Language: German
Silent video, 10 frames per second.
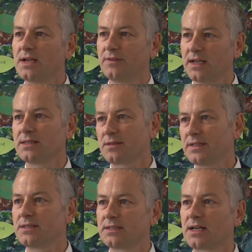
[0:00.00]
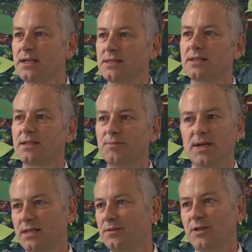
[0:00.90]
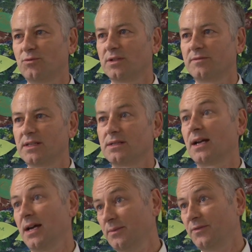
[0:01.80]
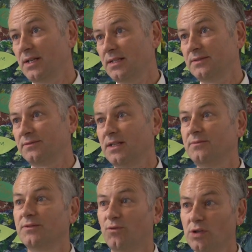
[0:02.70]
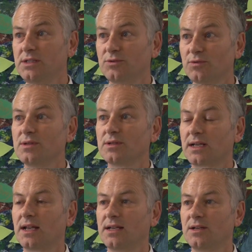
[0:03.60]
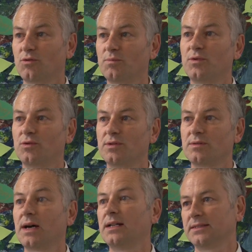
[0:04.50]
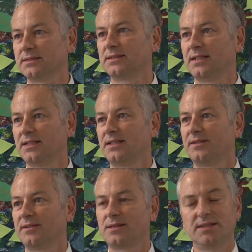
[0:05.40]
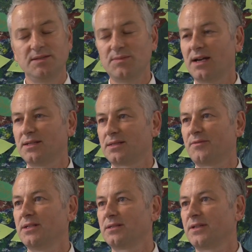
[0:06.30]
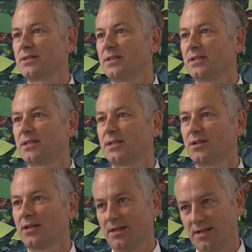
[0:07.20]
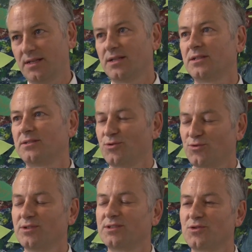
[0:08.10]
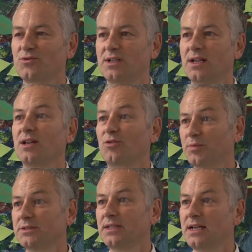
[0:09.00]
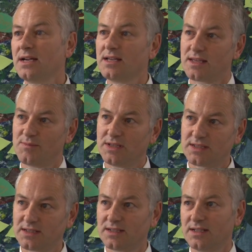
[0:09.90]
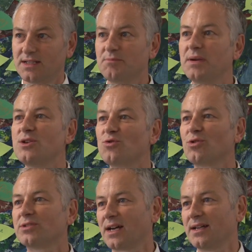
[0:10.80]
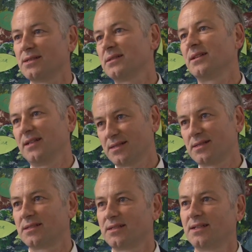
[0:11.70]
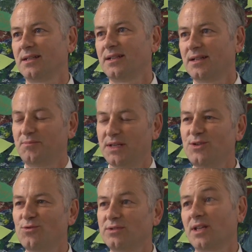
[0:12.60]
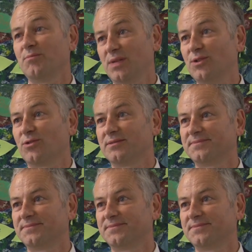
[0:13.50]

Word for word: mehr werden, 20, 30, mehr als 400 werden in keinem Fall, weil wir wollen unsere kleinen Gruppengrößen behalten. Nie mehr als 22 Kinder, Schülerinnen und Schüler in einer Gruppe, damit die Bindung noch da ist. Denn erst Bindung, dann Bildung.